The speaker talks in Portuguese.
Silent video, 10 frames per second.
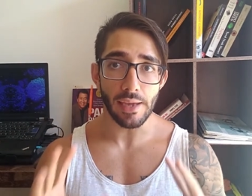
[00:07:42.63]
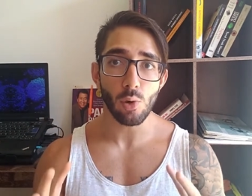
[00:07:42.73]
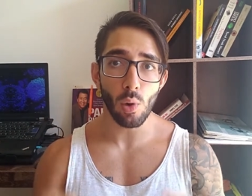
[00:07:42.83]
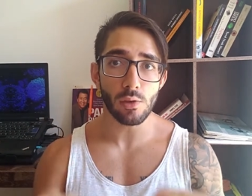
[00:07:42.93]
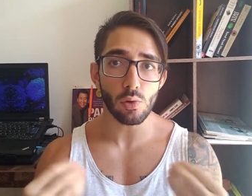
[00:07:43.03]

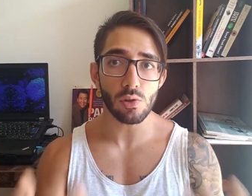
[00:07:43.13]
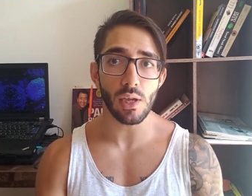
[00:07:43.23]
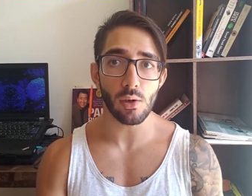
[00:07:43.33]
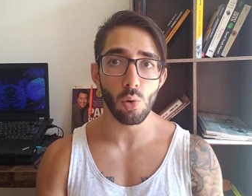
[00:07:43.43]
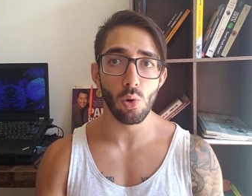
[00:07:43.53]
Enquanto os
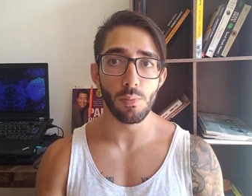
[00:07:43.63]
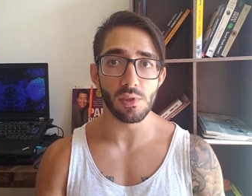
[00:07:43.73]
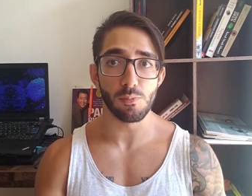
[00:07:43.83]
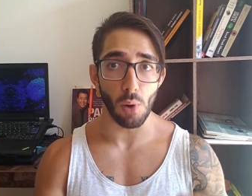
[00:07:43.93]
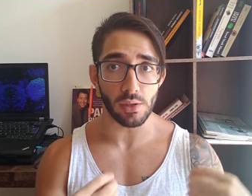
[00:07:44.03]

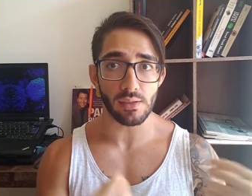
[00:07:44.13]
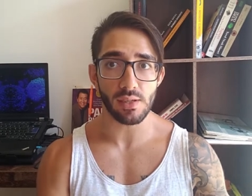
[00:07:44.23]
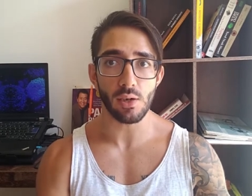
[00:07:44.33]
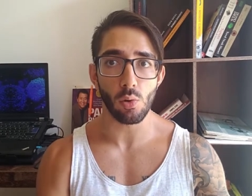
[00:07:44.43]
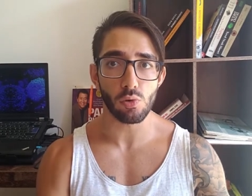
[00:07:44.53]
legumes podem
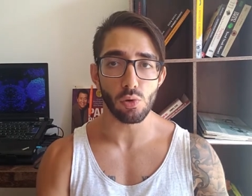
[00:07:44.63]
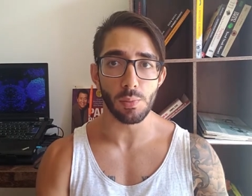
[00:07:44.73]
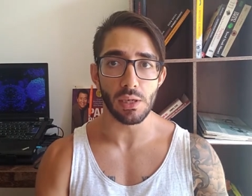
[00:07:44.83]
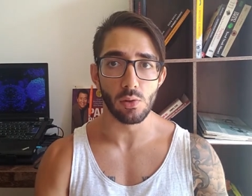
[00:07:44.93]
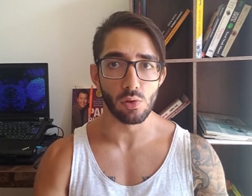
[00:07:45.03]
ser
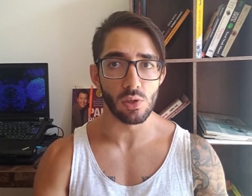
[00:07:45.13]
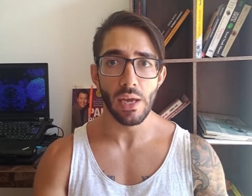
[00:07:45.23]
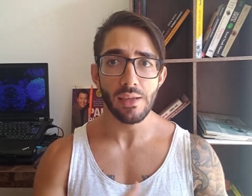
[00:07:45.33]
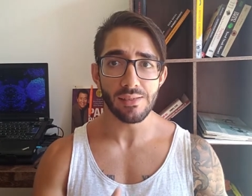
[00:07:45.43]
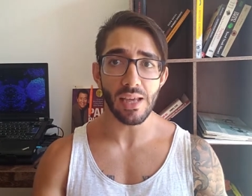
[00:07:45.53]
consumidos
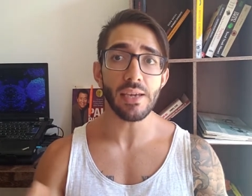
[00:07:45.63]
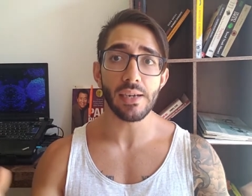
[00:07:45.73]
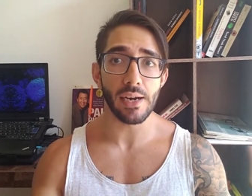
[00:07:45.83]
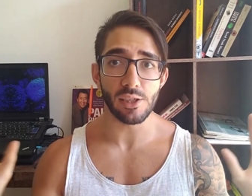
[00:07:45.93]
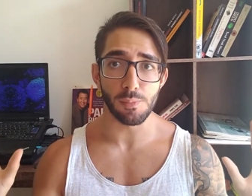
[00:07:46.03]
sem
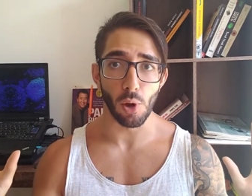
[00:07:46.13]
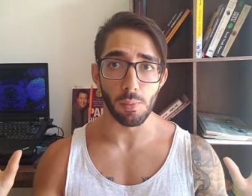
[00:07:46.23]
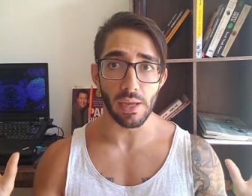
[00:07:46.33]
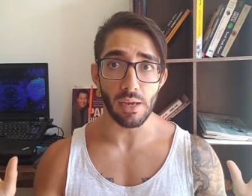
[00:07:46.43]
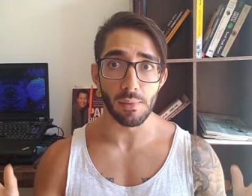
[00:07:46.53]
grandes
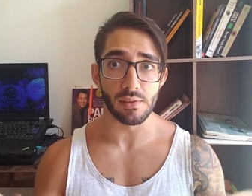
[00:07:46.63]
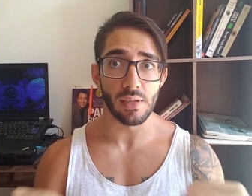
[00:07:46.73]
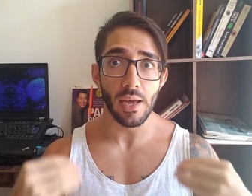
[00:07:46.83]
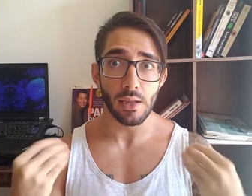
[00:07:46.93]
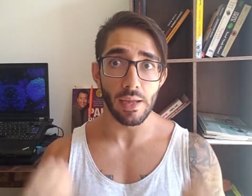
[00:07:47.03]

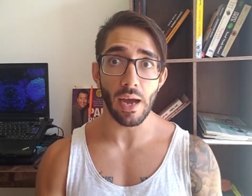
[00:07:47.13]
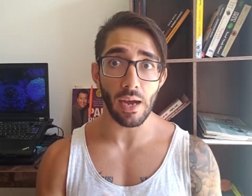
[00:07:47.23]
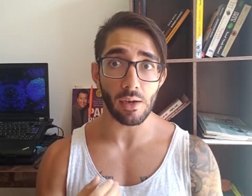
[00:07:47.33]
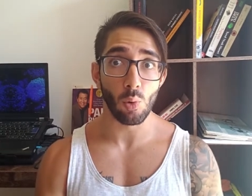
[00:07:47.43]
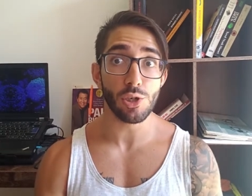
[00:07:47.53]
problemas,
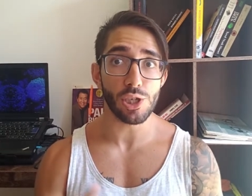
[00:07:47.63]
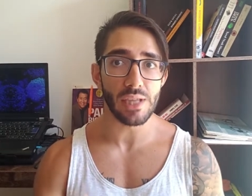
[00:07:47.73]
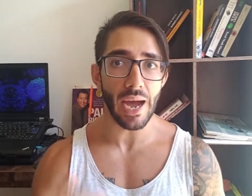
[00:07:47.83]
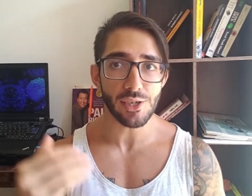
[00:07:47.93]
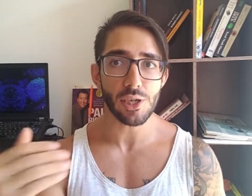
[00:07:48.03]
na
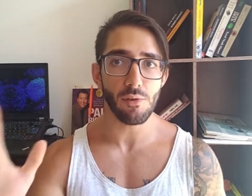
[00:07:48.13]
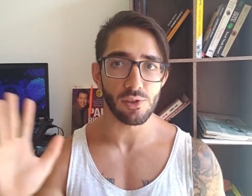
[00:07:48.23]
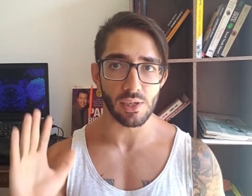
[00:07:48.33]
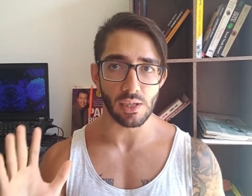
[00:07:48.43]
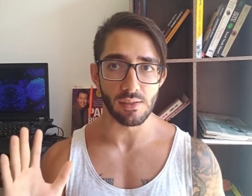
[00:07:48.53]
quantidade que
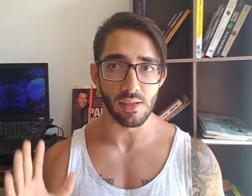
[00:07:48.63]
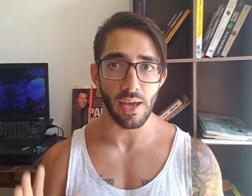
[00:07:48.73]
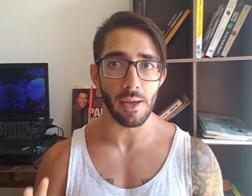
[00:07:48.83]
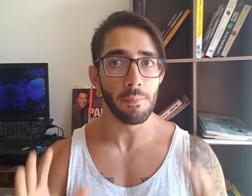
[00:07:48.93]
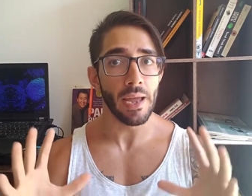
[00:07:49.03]
você
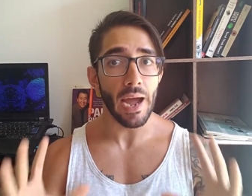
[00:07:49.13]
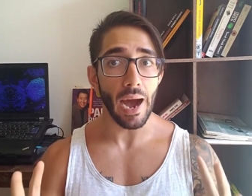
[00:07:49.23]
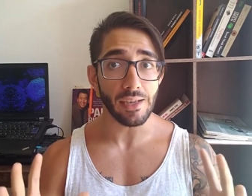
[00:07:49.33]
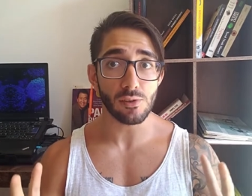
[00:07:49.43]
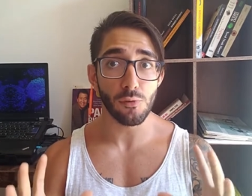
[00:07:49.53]
quiser,
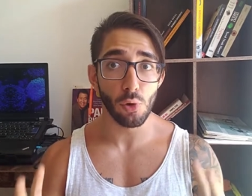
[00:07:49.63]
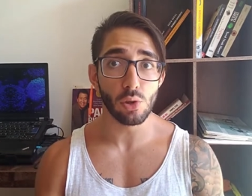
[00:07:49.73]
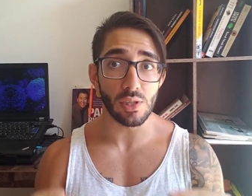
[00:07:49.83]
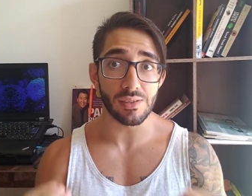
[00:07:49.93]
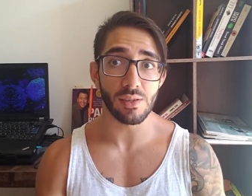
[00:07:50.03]
as
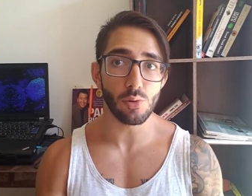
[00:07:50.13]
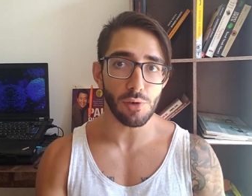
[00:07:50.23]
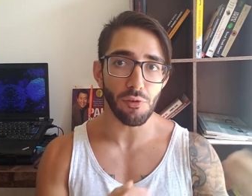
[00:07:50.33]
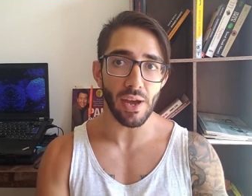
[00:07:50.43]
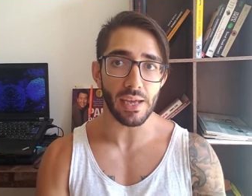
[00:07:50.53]
frutas são
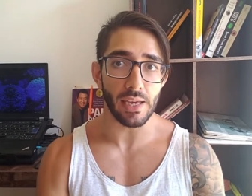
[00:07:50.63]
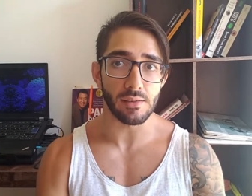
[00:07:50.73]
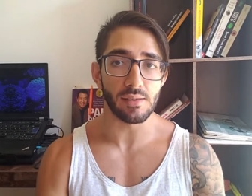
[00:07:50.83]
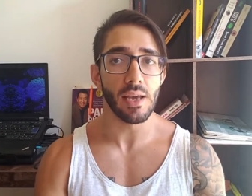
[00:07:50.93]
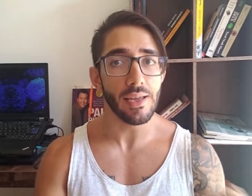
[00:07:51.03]

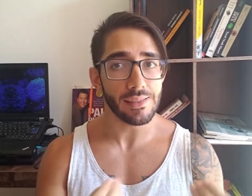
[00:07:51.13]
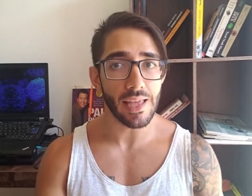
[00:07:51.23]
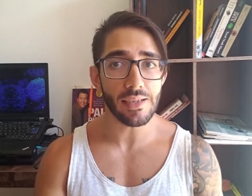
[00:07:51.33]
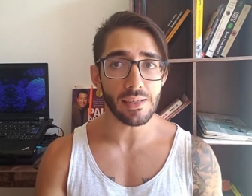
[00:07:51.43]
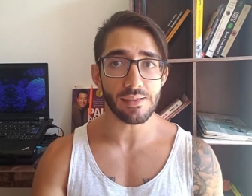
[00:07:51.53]
diferentes,
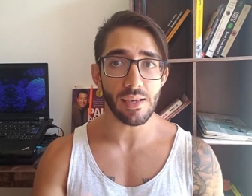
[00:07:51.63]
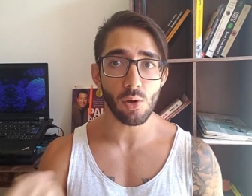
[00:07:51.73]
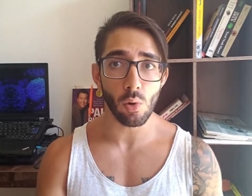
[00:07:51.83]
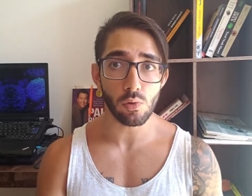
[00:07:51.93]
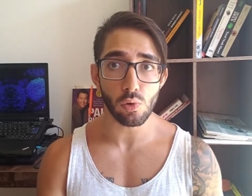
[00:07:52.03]
têm que
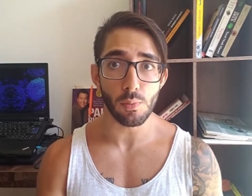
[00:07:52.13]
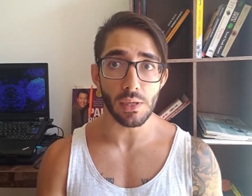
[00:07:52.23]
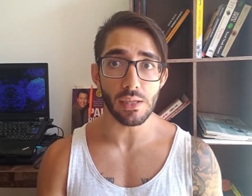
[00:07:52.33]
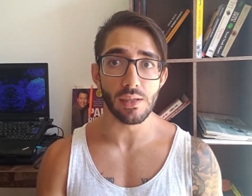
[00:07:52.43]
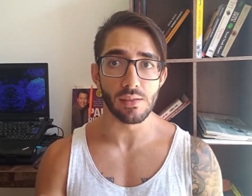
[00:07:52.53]
ser
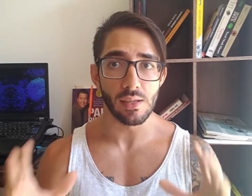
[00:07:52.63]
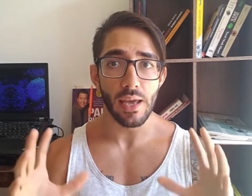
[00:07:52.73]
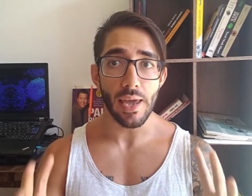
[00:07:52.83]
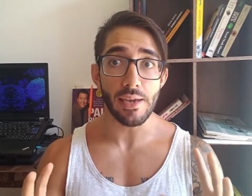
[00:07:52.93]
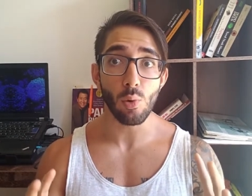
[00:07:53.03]
consumidas
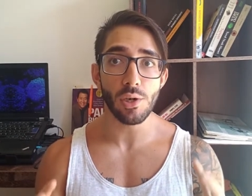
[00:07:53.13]
em